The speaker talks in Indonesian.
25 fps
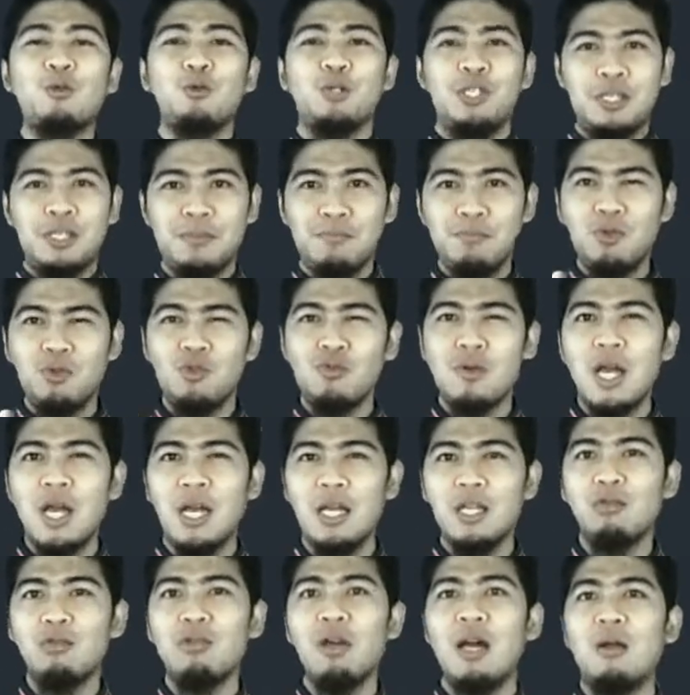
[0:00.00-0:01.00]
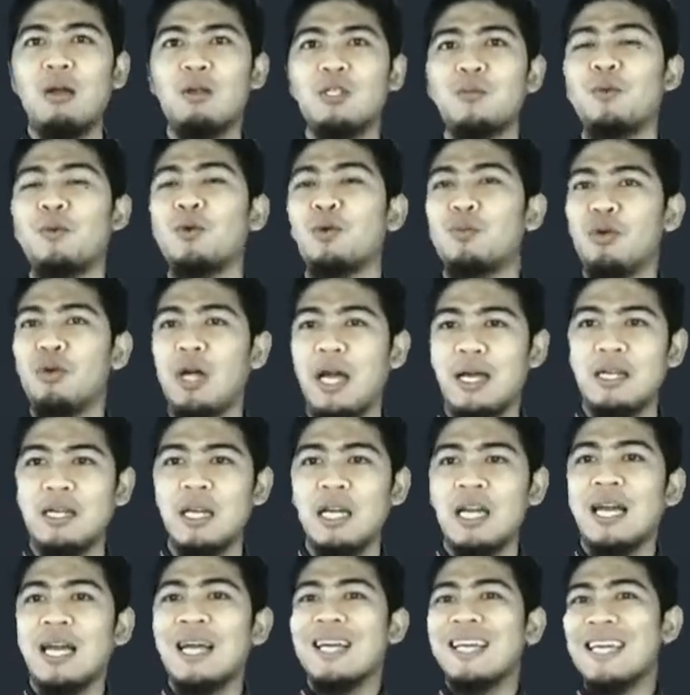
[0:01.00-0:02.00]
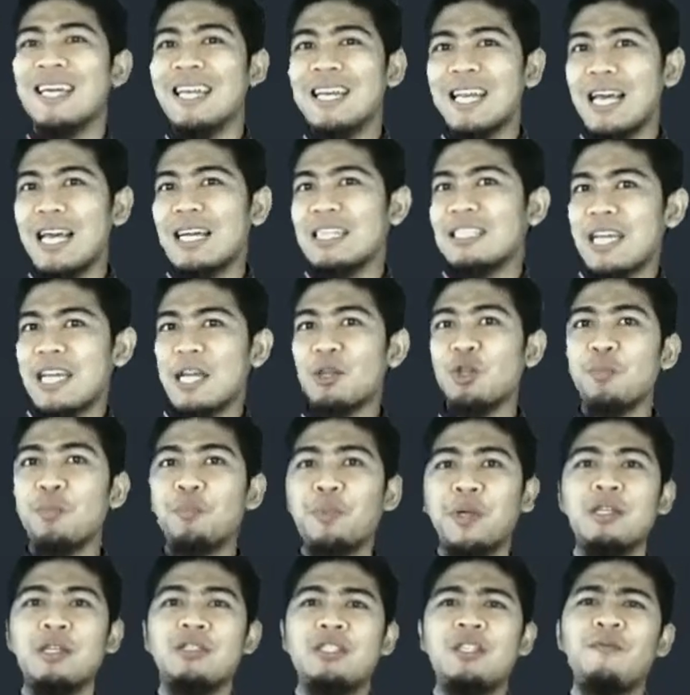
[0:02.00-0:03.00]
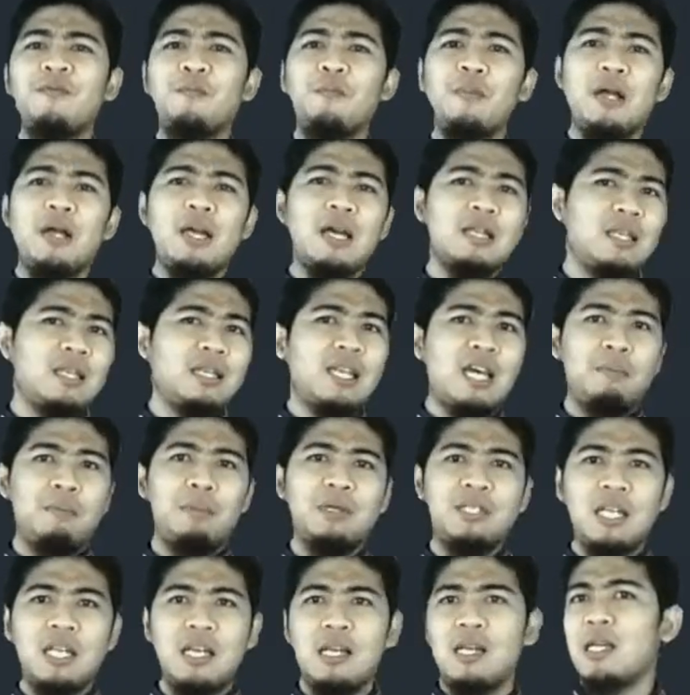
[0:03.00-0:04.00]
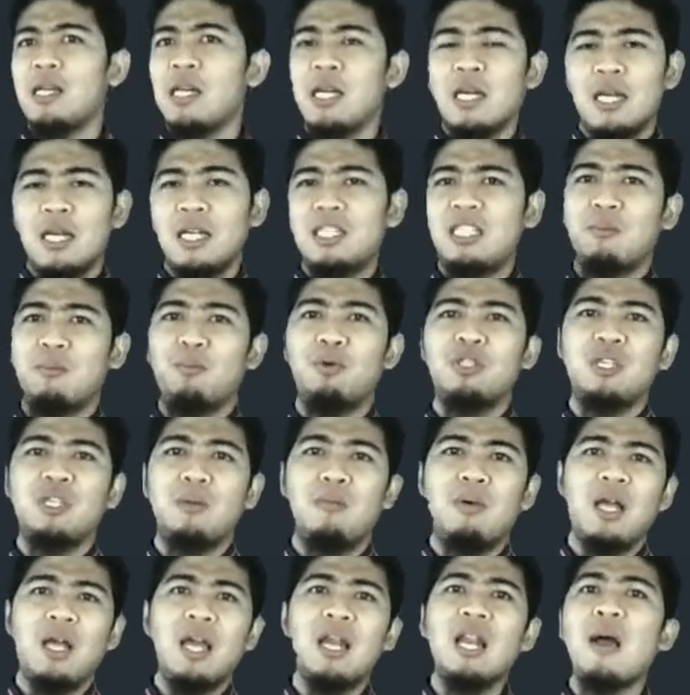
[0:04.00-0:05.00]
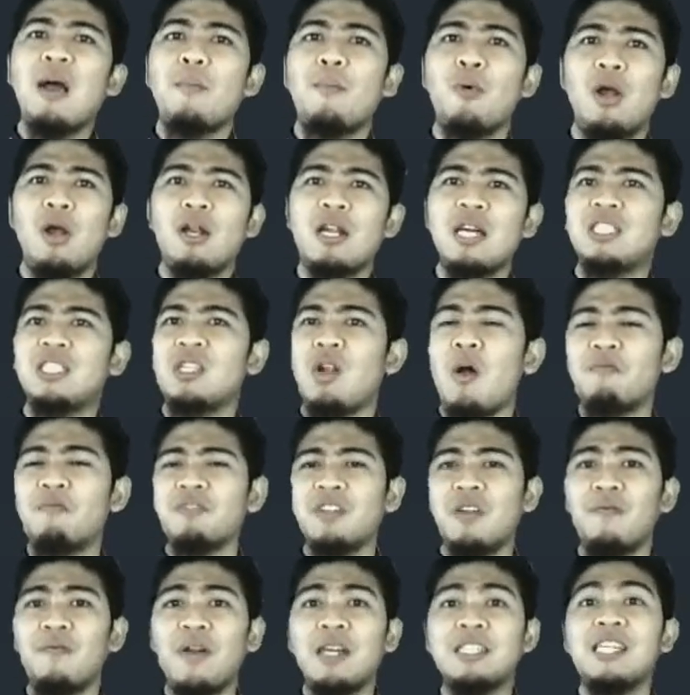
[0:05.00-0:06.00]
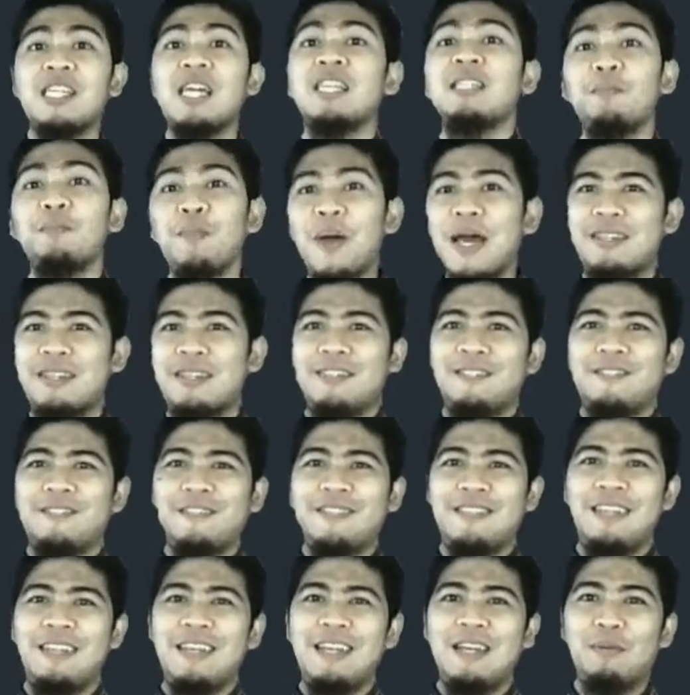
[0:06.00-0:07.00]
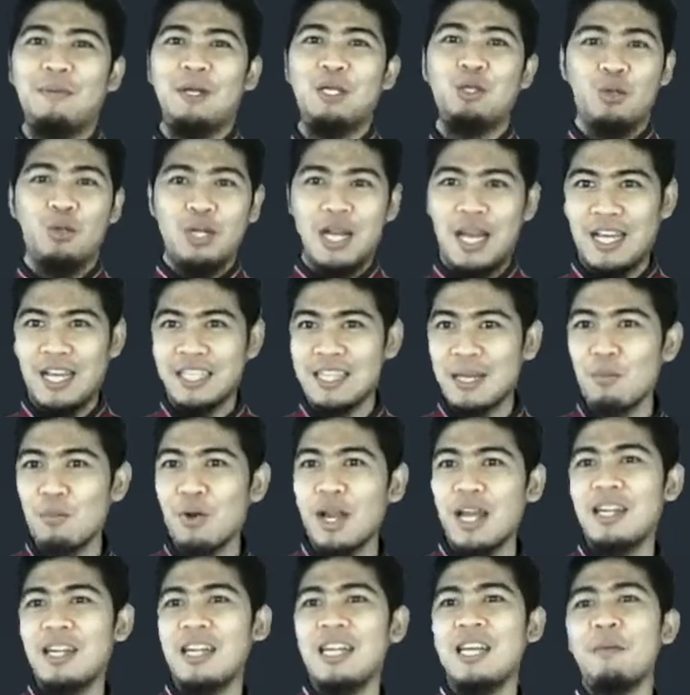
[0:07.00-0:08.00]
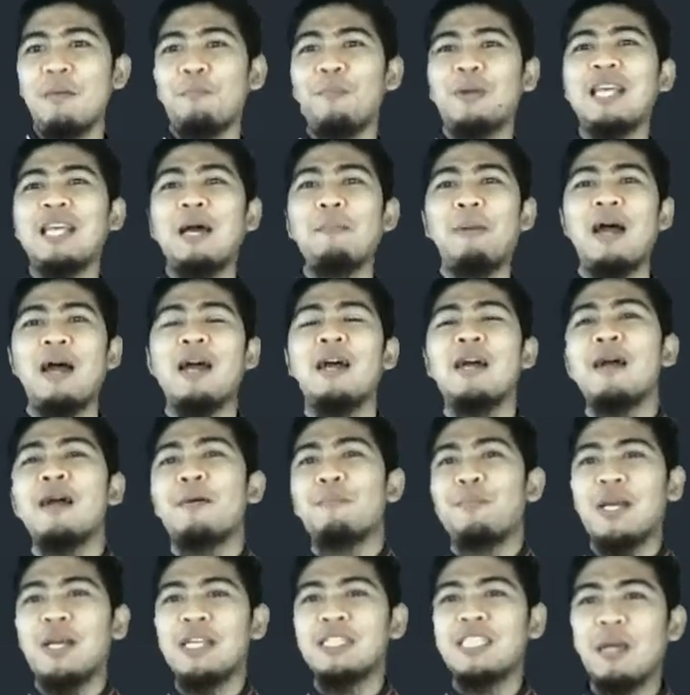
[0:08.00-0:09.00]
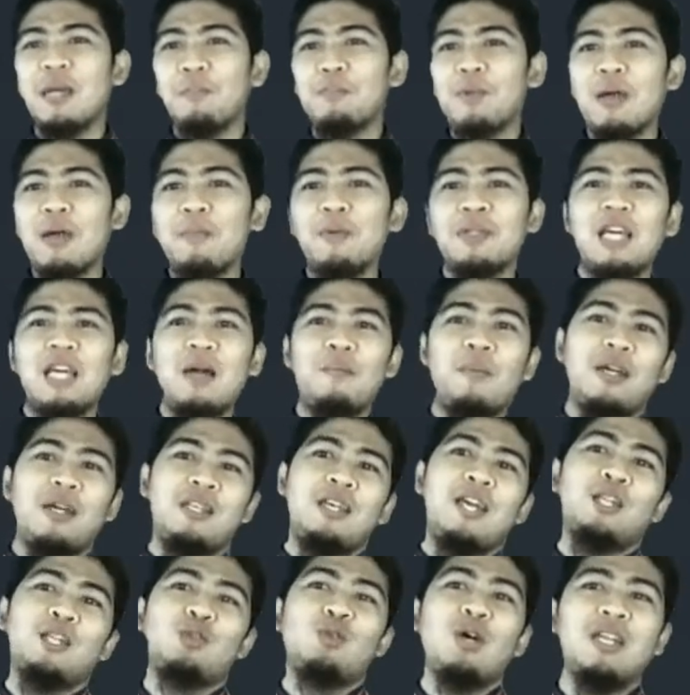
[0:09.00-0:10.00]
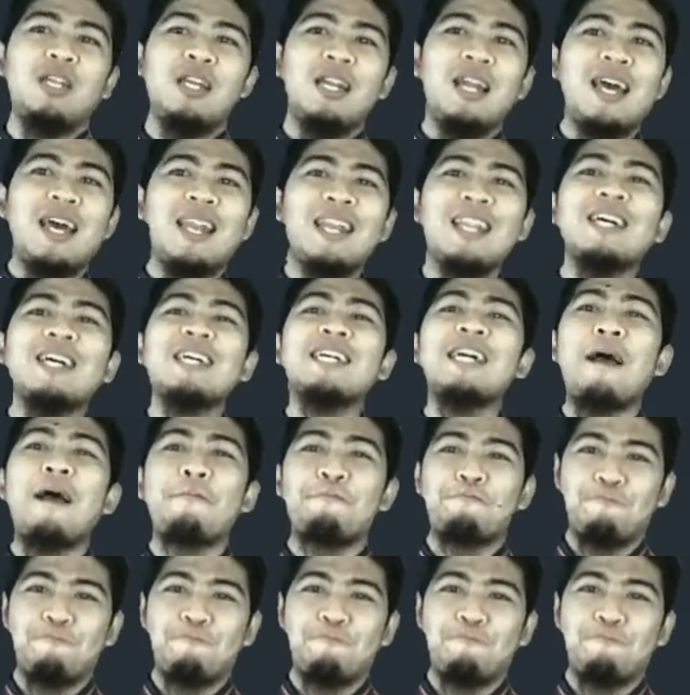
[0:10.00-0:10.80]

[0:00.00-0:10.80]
Semua itu harus berhubungan. Hilang satu prinsip, maka tidak bisa disebut sebagai laporan hasil observasi yang tepat. Nah, begitu. Nah, kita mulai dari yang pertama. Prinsip yang pertama yaitu adalah lengkap.